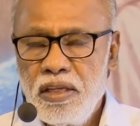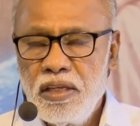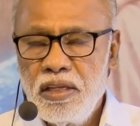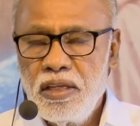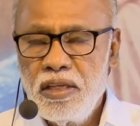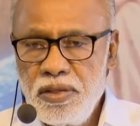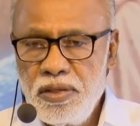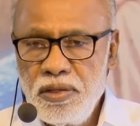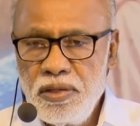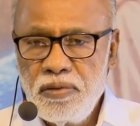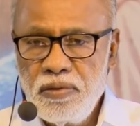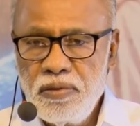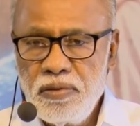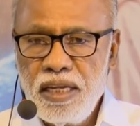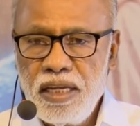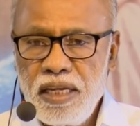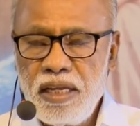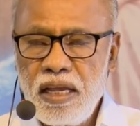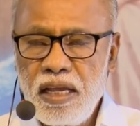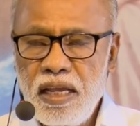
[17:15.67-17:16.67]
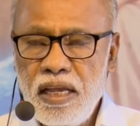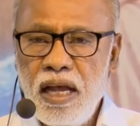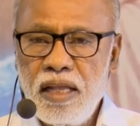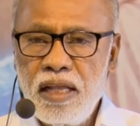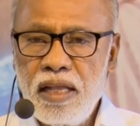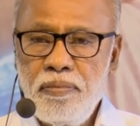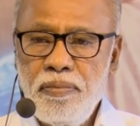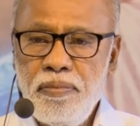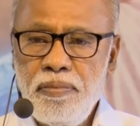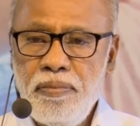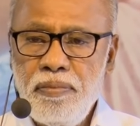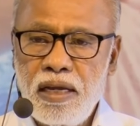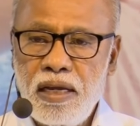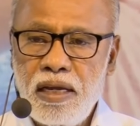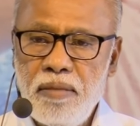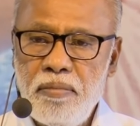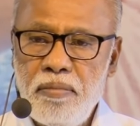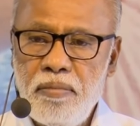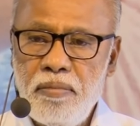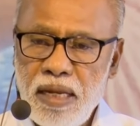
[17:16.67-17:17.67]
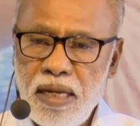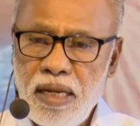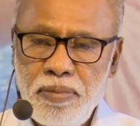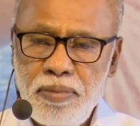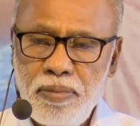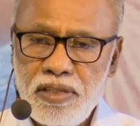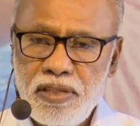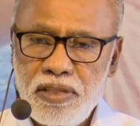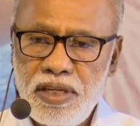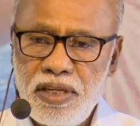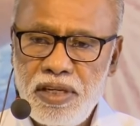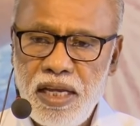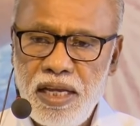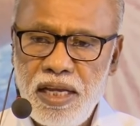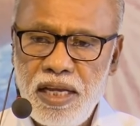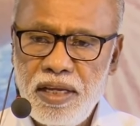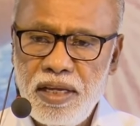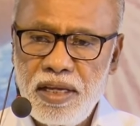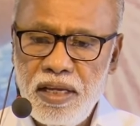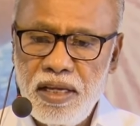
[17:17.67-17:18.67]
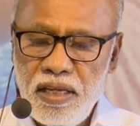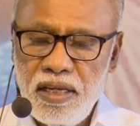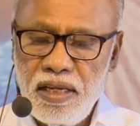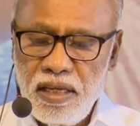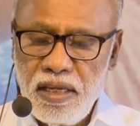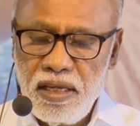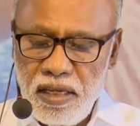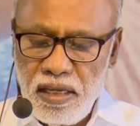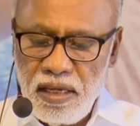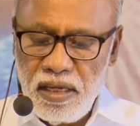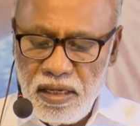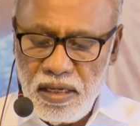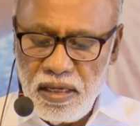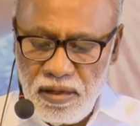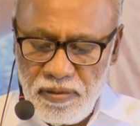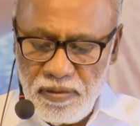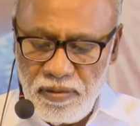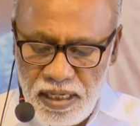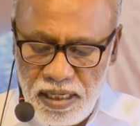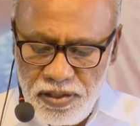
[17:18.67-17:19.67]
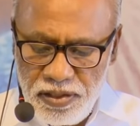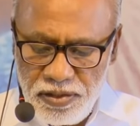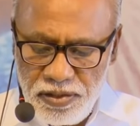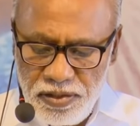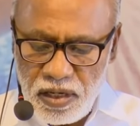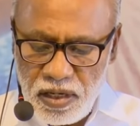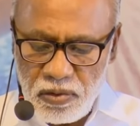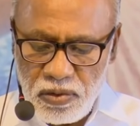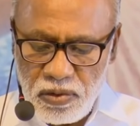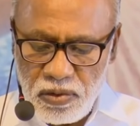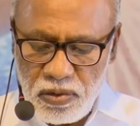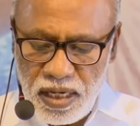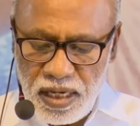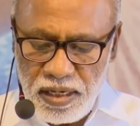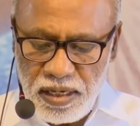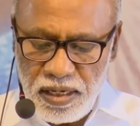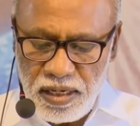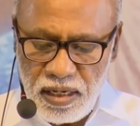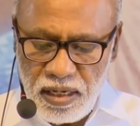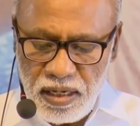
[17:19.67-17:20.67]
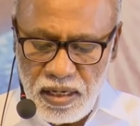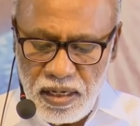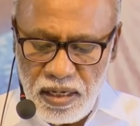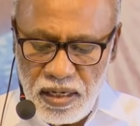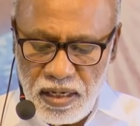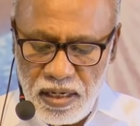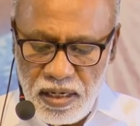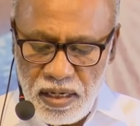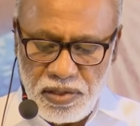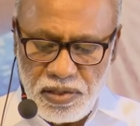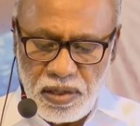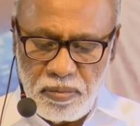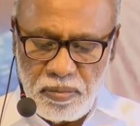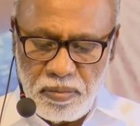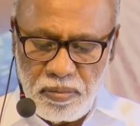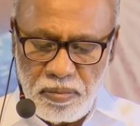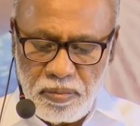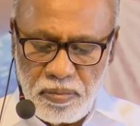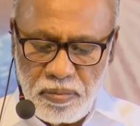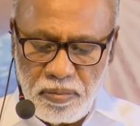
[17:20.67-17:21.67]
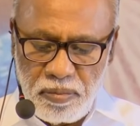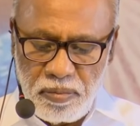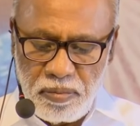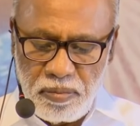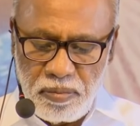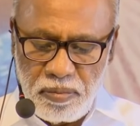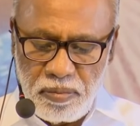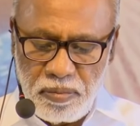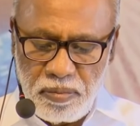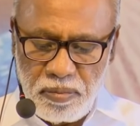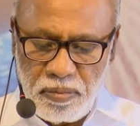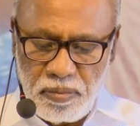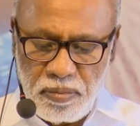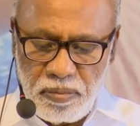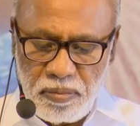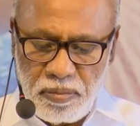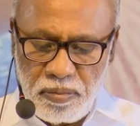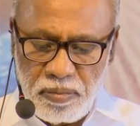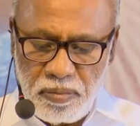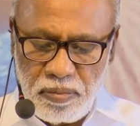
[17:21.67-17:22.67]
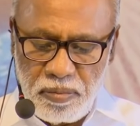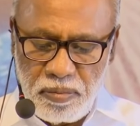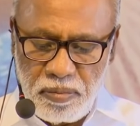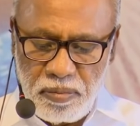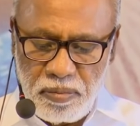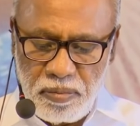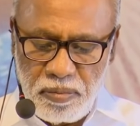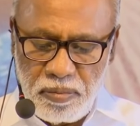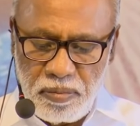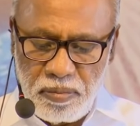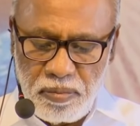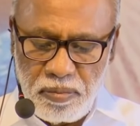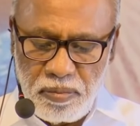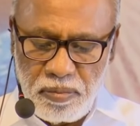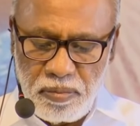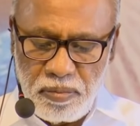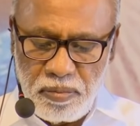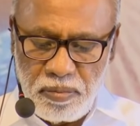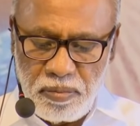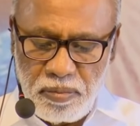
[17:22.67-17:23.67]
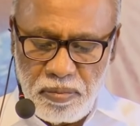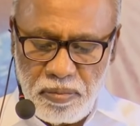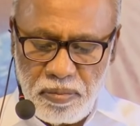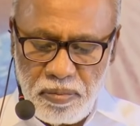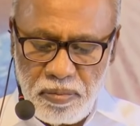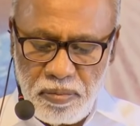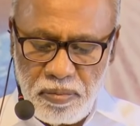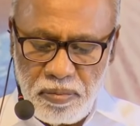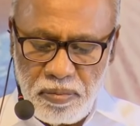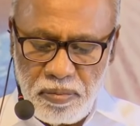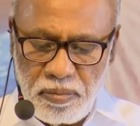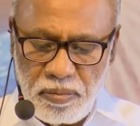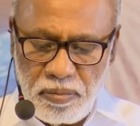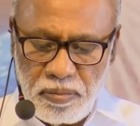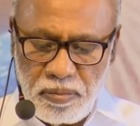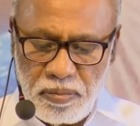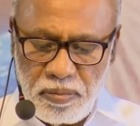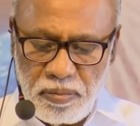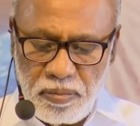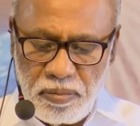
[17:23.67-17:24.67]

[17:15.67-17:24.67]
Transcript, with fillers: ఎదుటివన్నీ ఆత్మీయంగా బలపరచటానికి ఇవన్నీ జరుగుతాయి అని చెప్పారు ఆ రీతిగా చెప్పి ఏమంటాడంటే